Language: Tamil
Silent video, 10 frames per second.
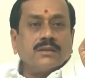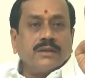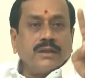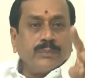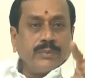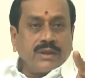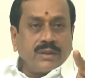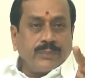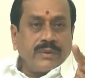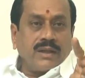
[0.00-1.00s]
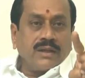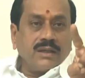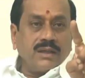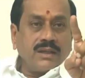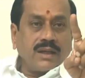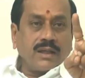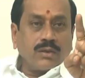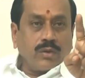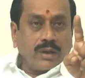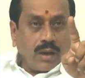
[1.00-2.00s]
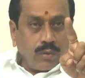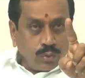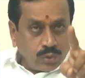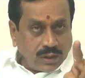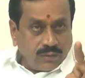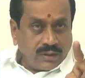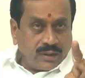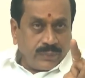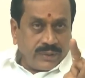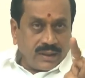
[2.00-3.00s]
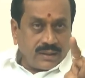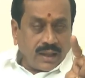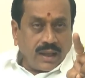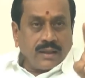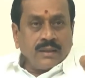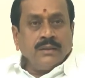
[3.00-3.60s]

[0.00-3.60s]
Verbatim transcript: தீர்ப்புக்கு பிறகு அதனுடைய உத்தரவுக்கு பிறகு தான்